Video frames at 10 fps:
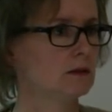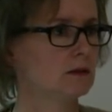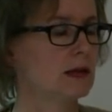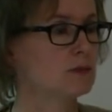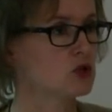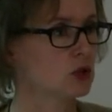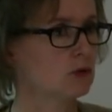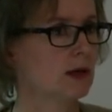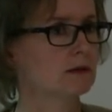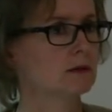y, na
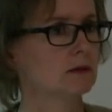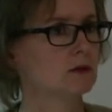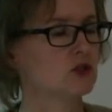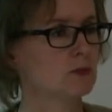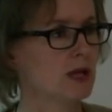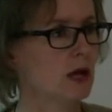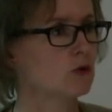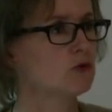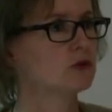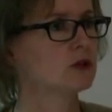przykład y,
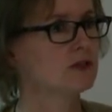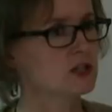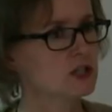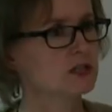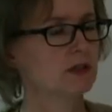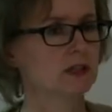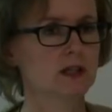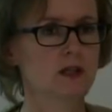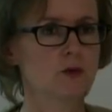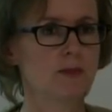ziemniaków w towarzystwie
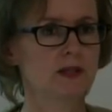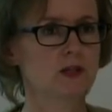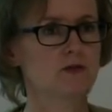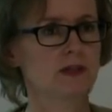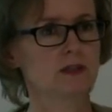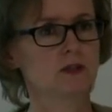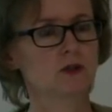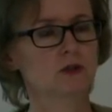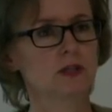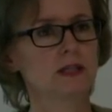takiego panierowanego
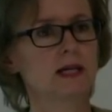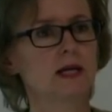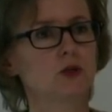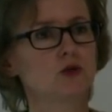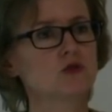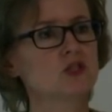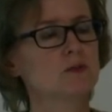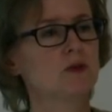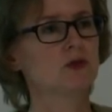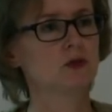kotleta już
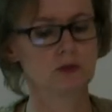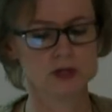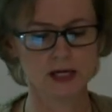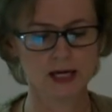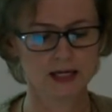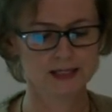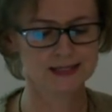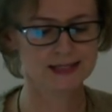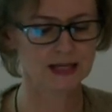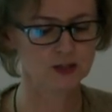spowoduje
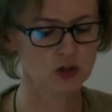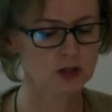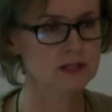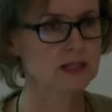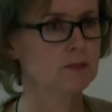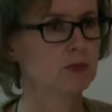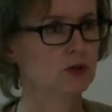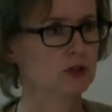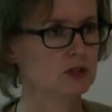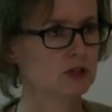znaczące
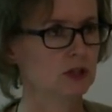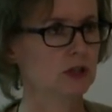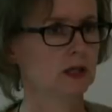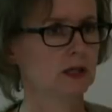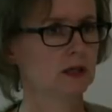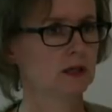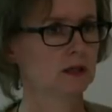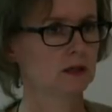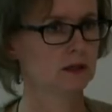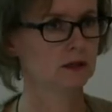podniesienie
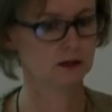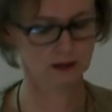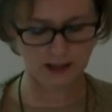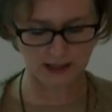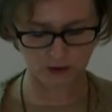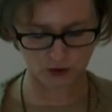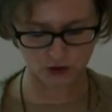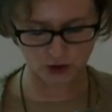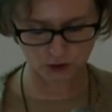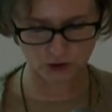
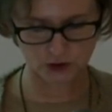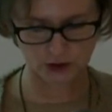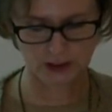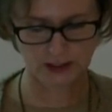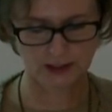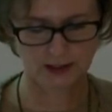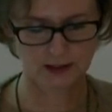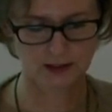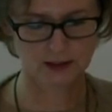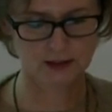kaloryczności
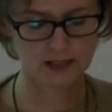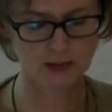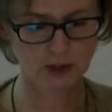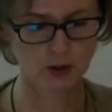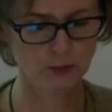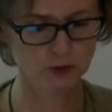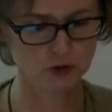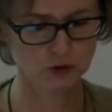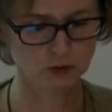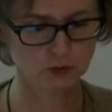całego
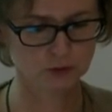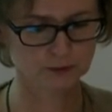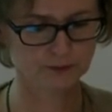posiłku.